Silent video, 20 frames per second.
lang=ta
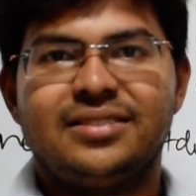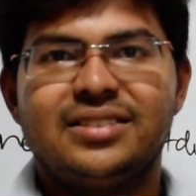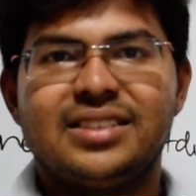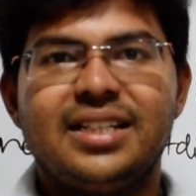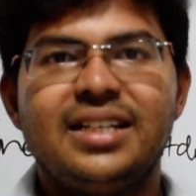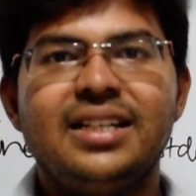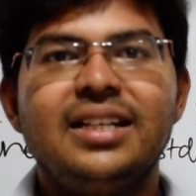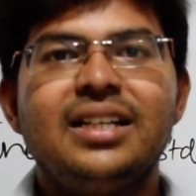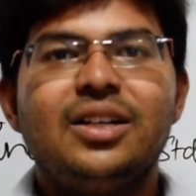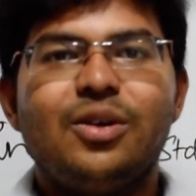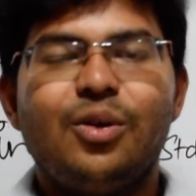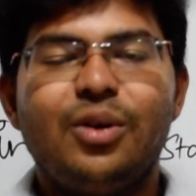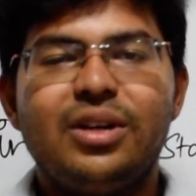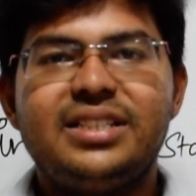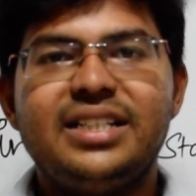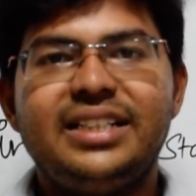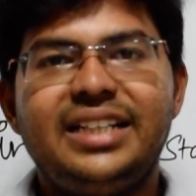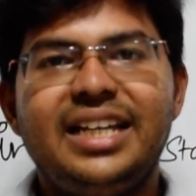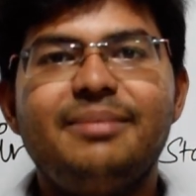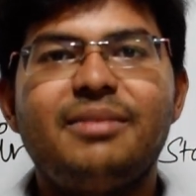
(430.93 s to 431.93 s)
ஓகே ஒரு
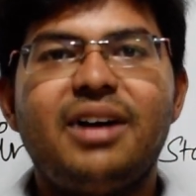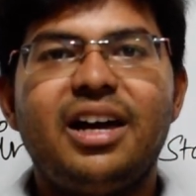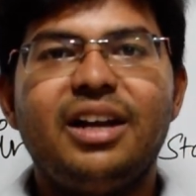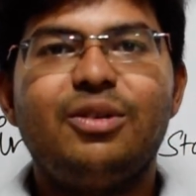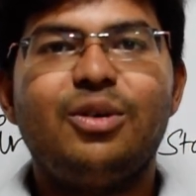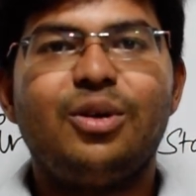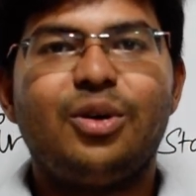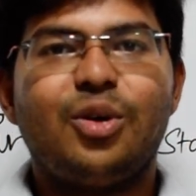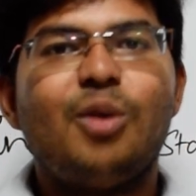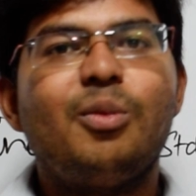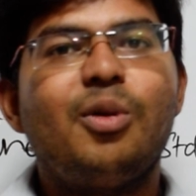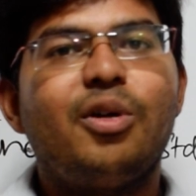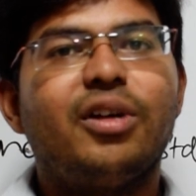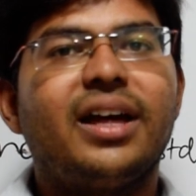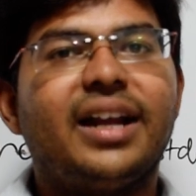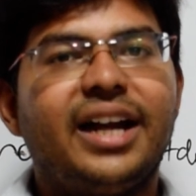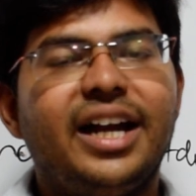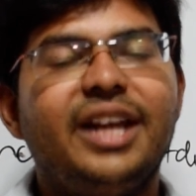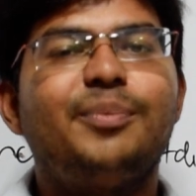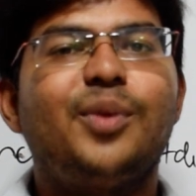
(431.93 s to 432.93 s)
சிட்டி மாதிரி ஒரு ரோபோ
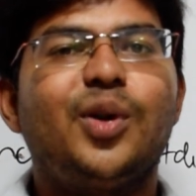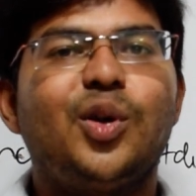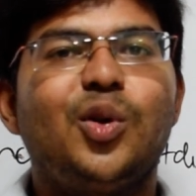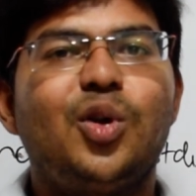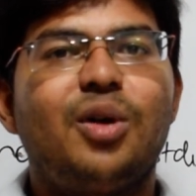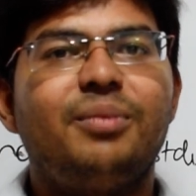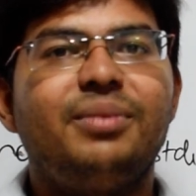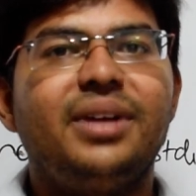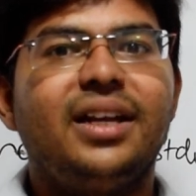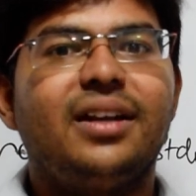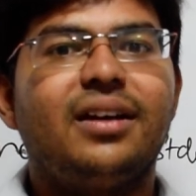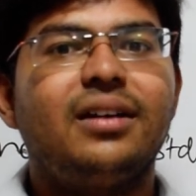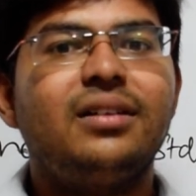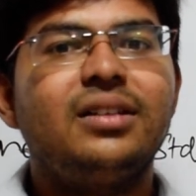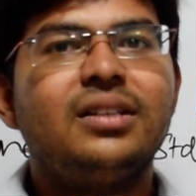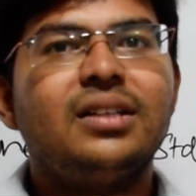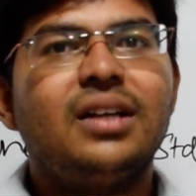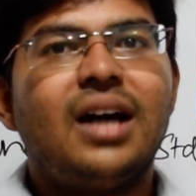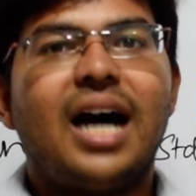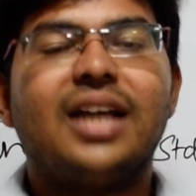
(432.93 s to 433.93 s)
நான் ரெடி பண்ணணும் அப்படின்னா
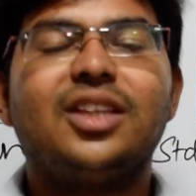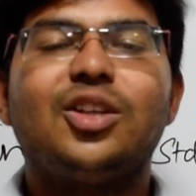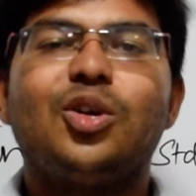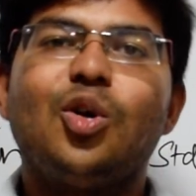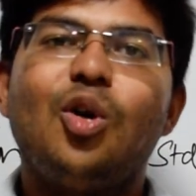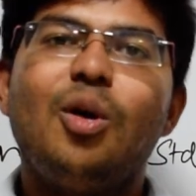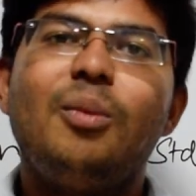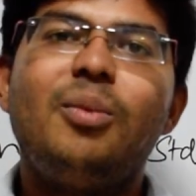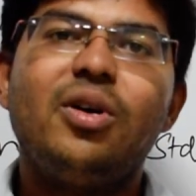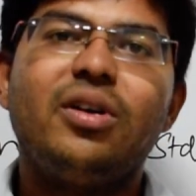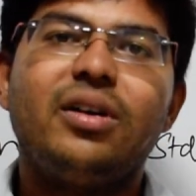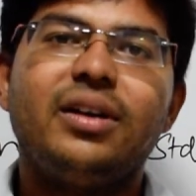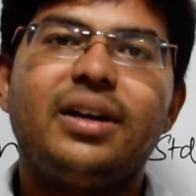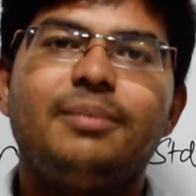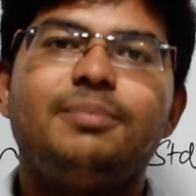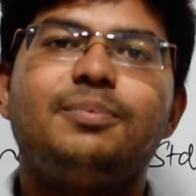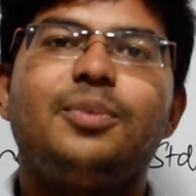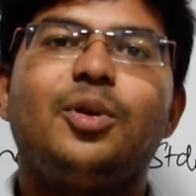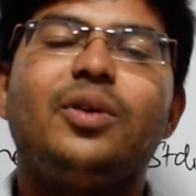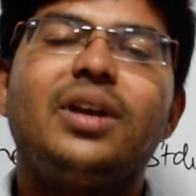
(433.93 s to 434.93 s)
அந்த ரோபோக்கு
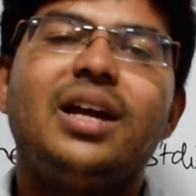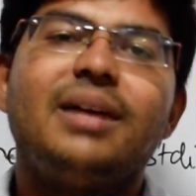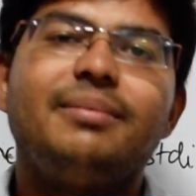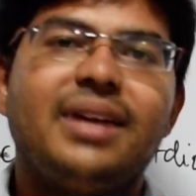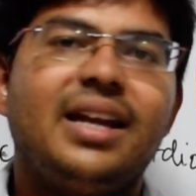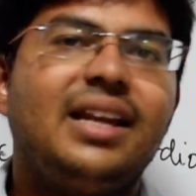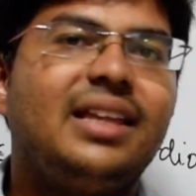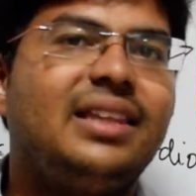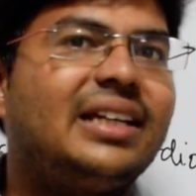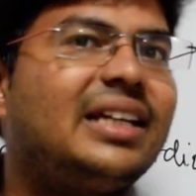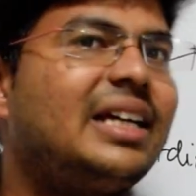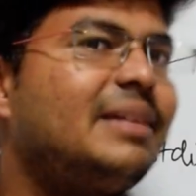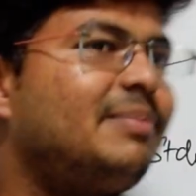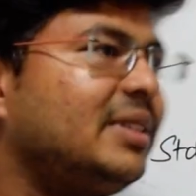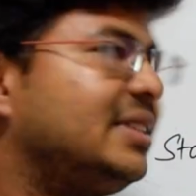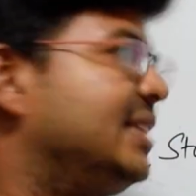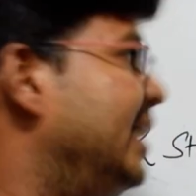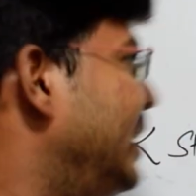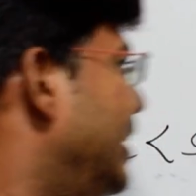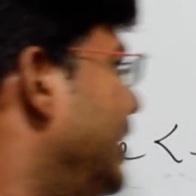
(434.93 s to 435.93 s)
நான் ப்ரோக்ராம் எழுதுறேன்
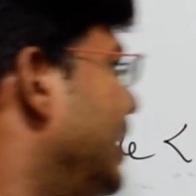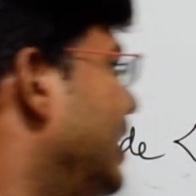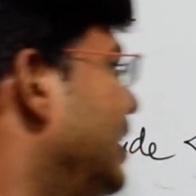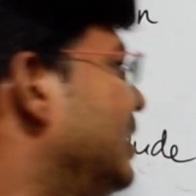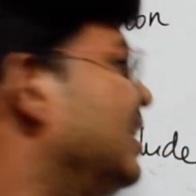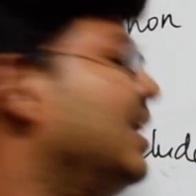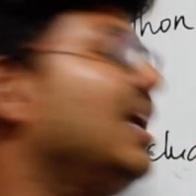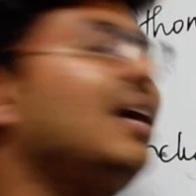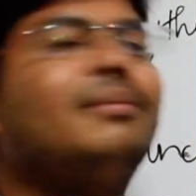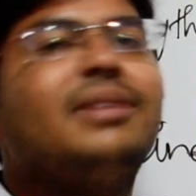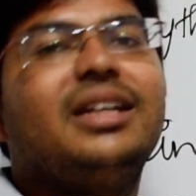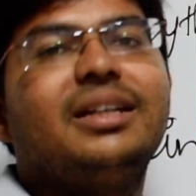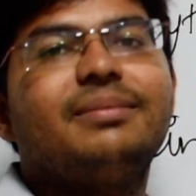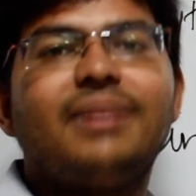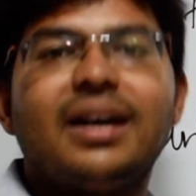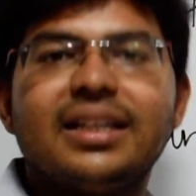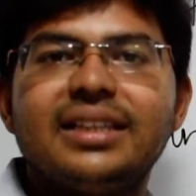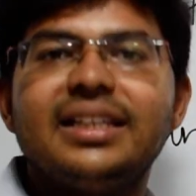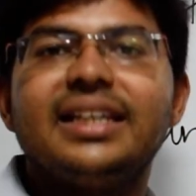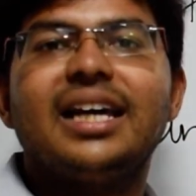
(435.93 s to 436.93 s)
இப்போ சீல எழுதுறேன் அப்படின்னு
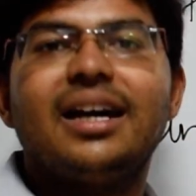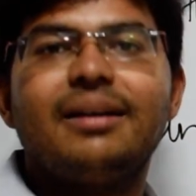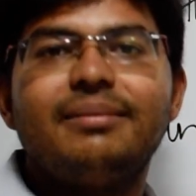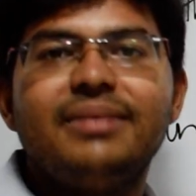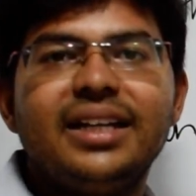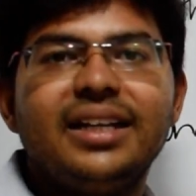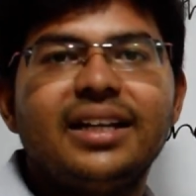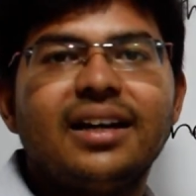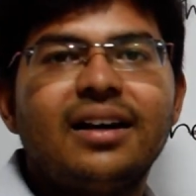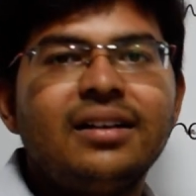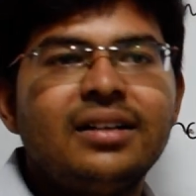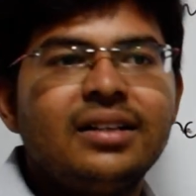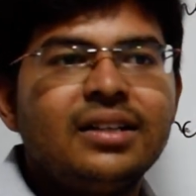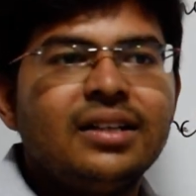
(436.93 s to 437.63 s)
பார்த்தீங்க அப்படின்னா